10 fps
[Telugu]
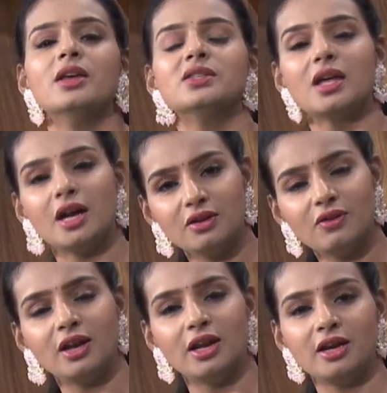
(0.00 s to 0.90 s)
సో అలాంటి
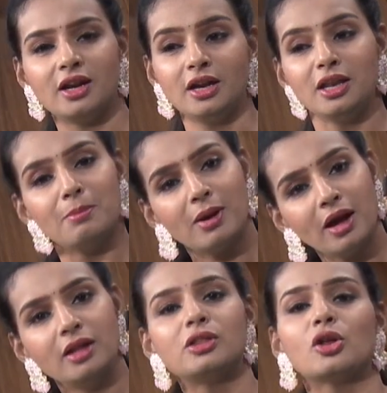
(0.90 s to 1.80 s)
వాళ్ళు ఏంటి అంటే
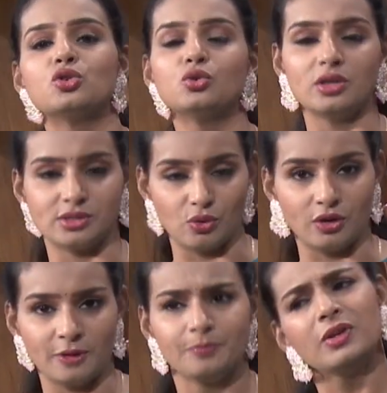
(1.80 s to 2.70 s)
నిమ్మకాయని తరచూ తీసుకోండి